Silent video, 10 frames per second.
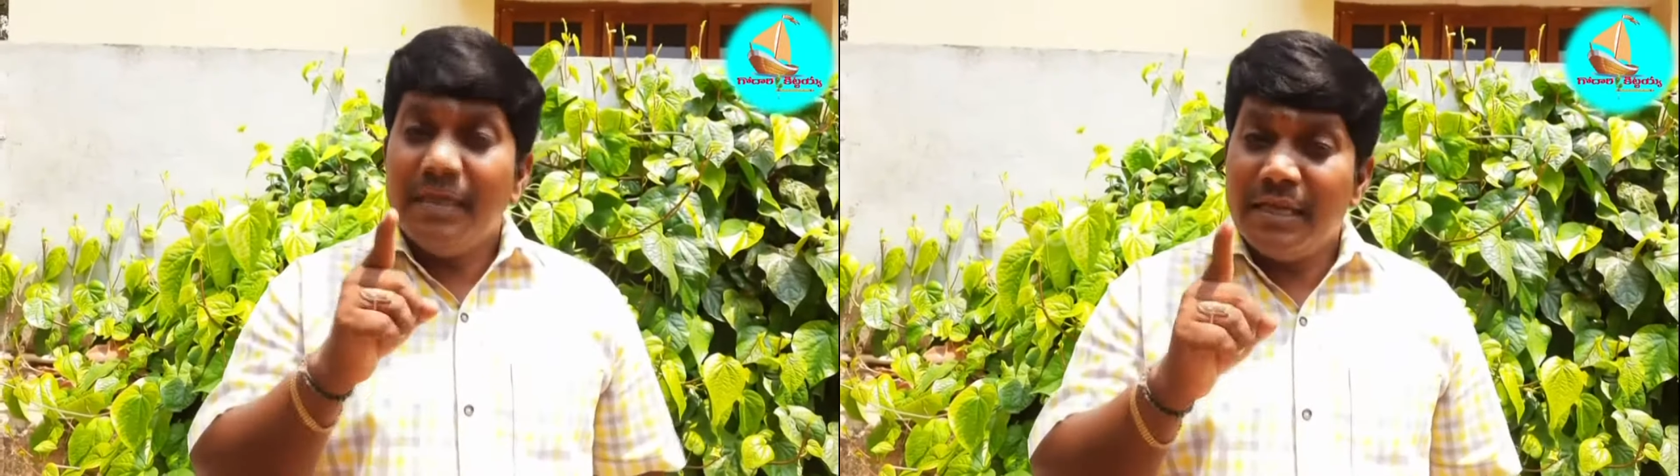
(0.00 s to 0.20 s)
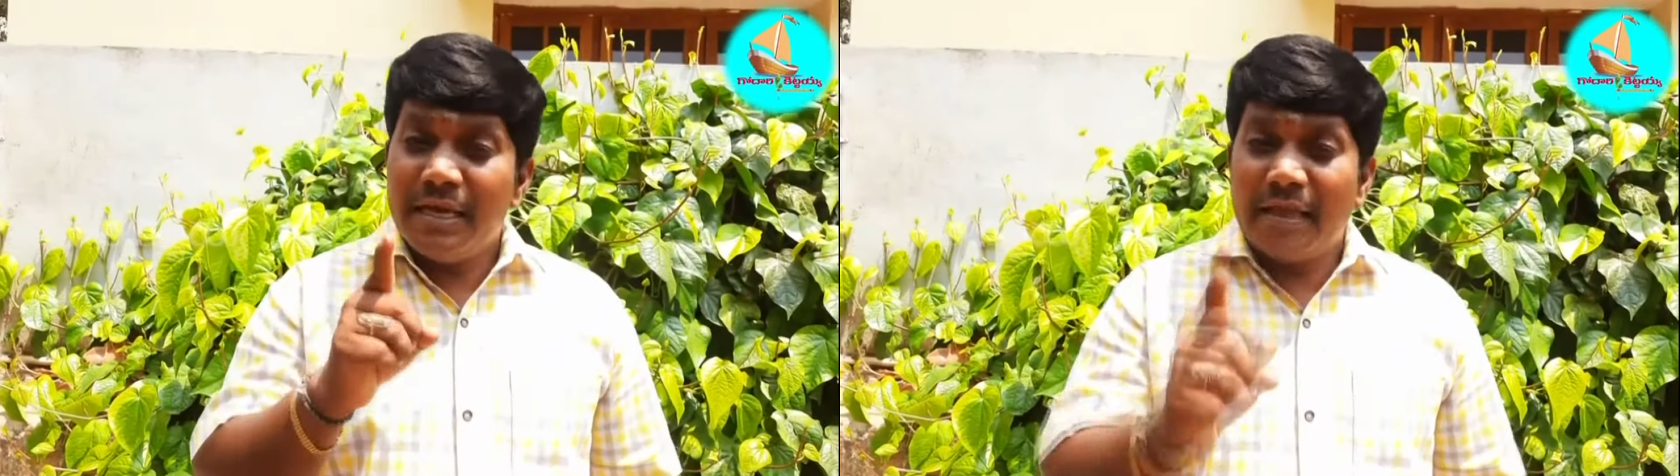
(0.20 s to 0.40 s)

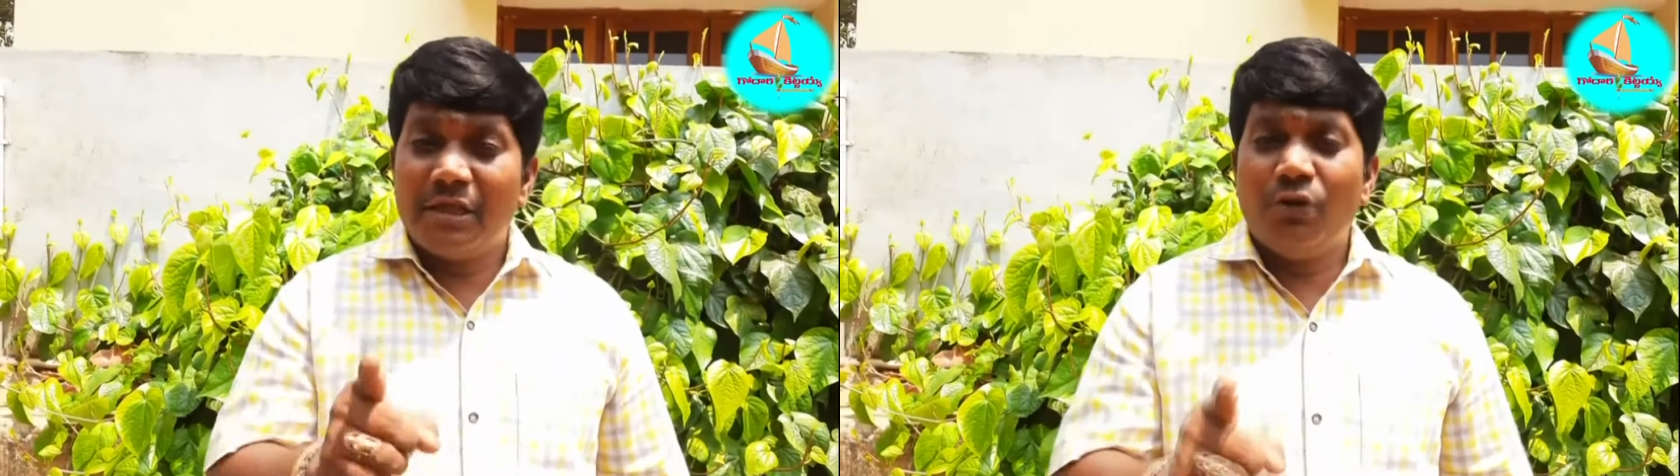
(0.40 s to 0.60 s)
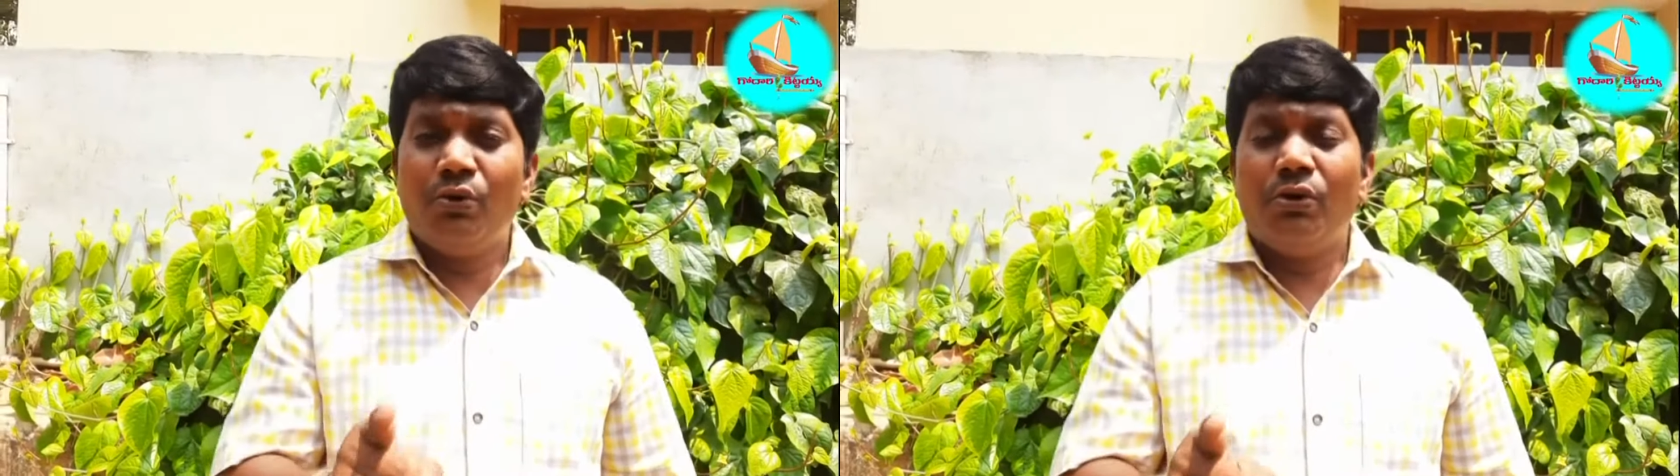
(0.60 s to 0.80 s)
ఇది
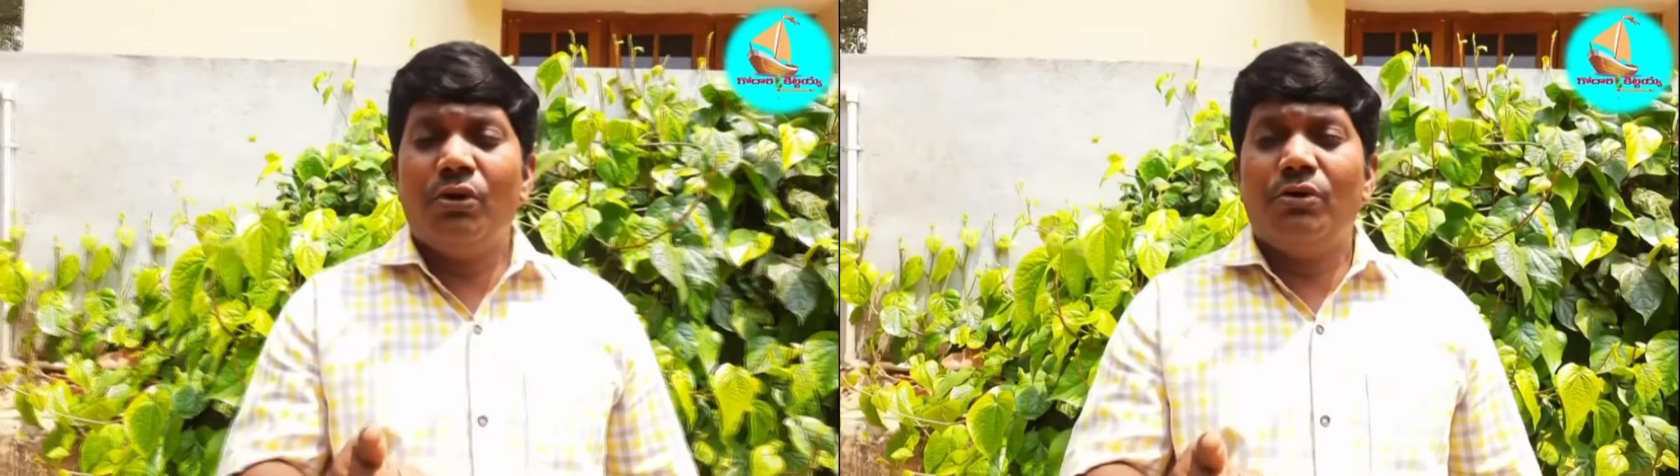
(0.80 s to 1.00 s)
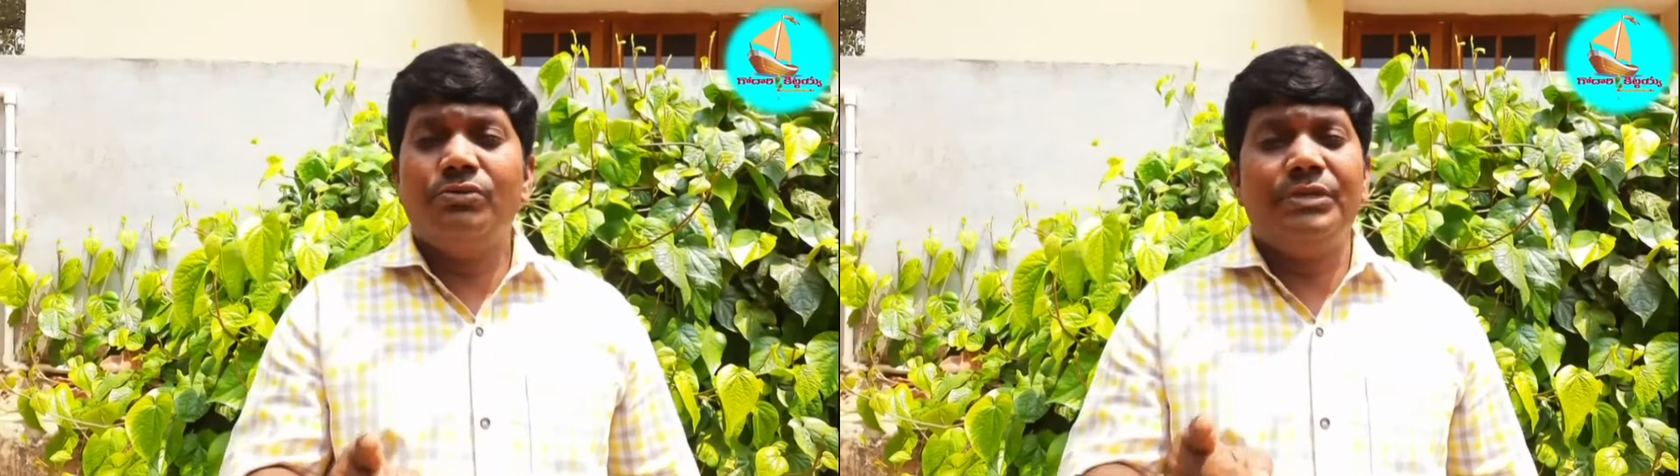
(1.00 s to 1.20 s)
ఎంత
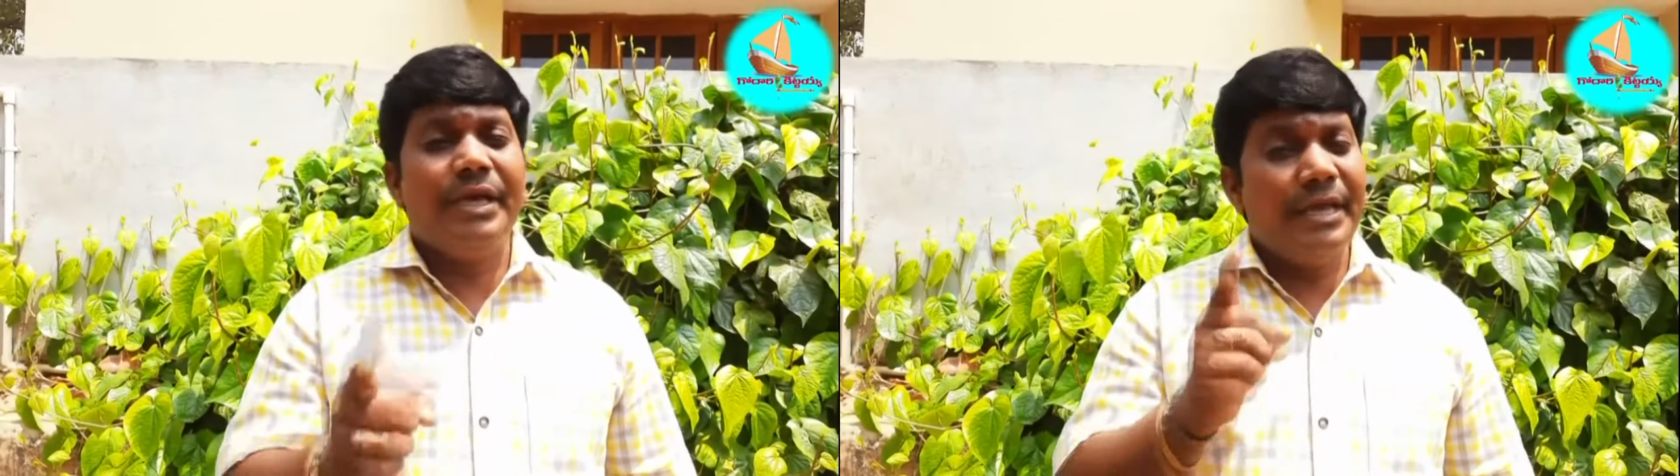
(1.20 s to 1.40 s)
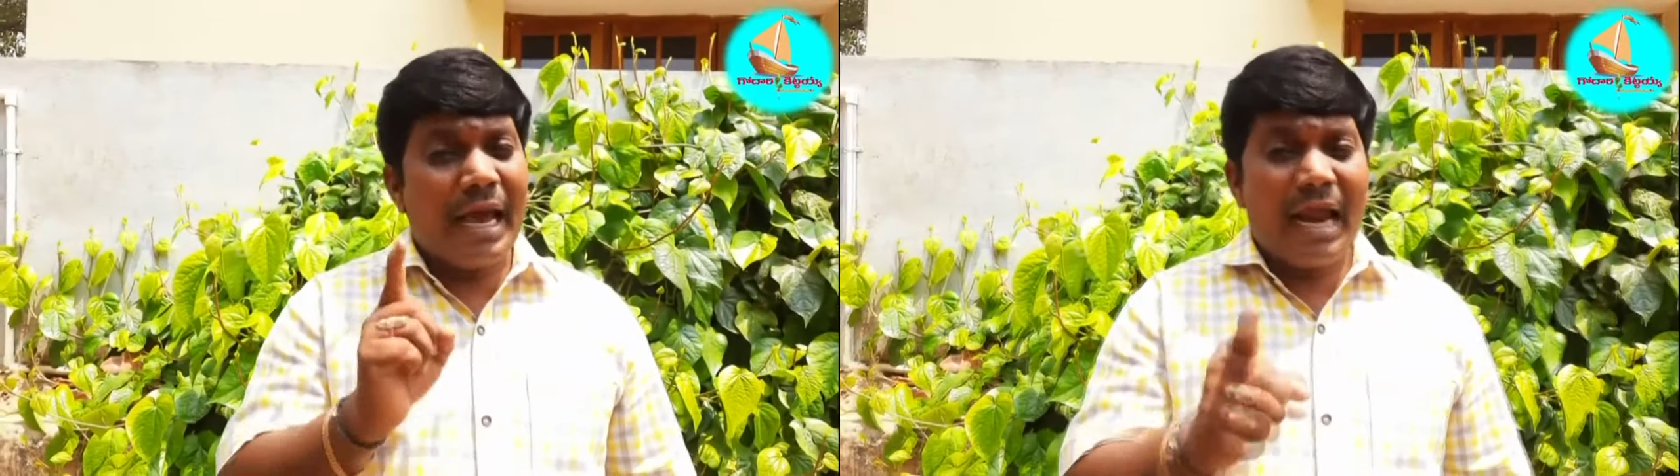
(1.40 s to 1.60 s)
దూరంలో
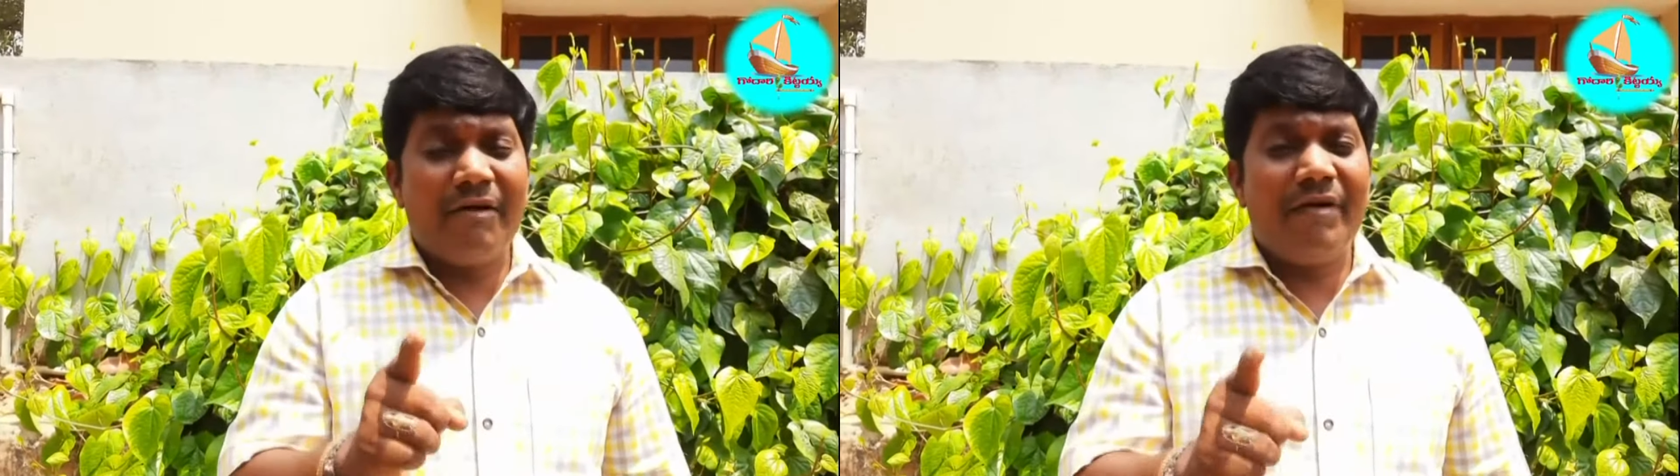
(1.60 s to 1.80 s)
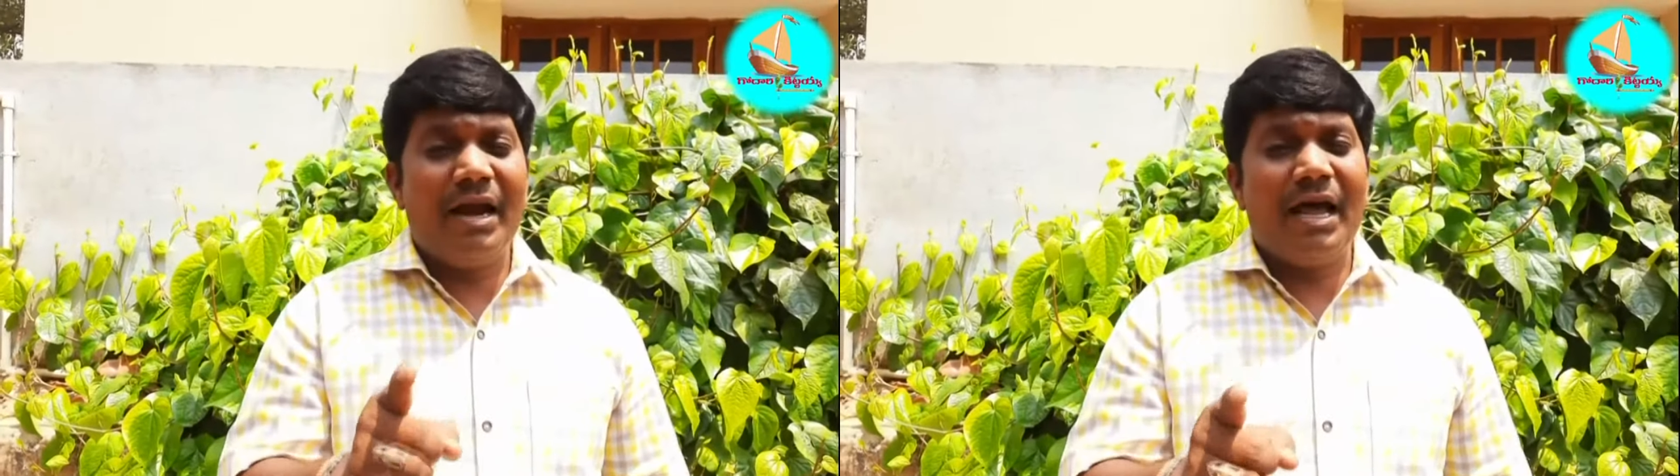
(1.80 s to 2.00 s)
ఉంది ఎలా
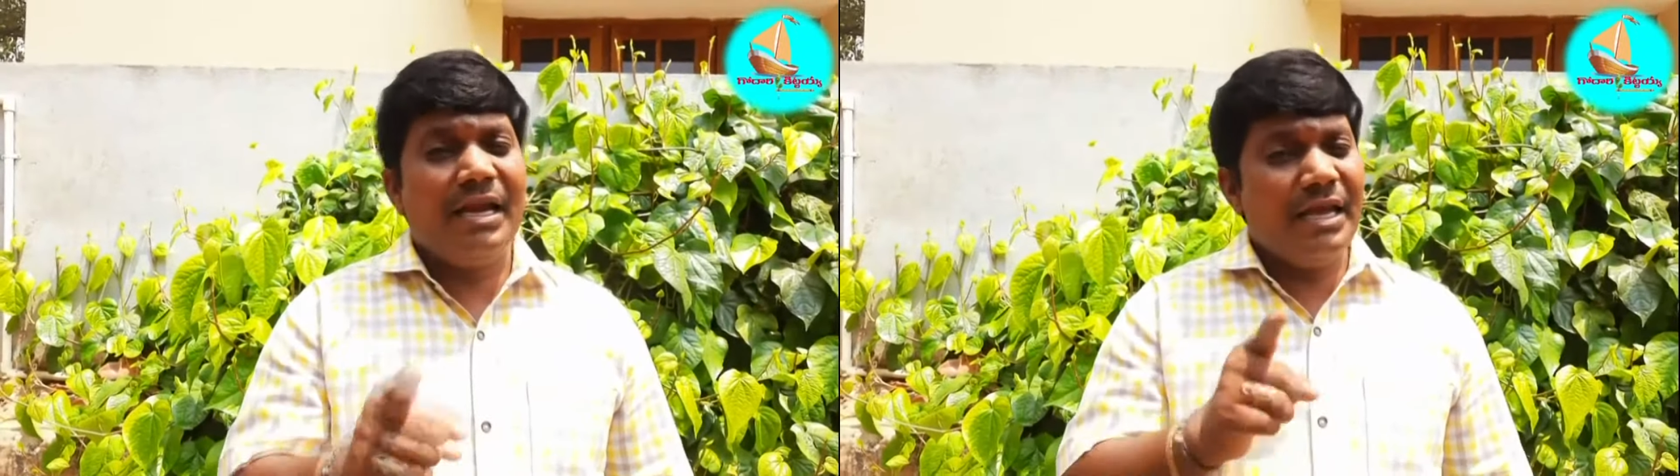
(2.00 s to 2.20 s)
వెళ్ళాలి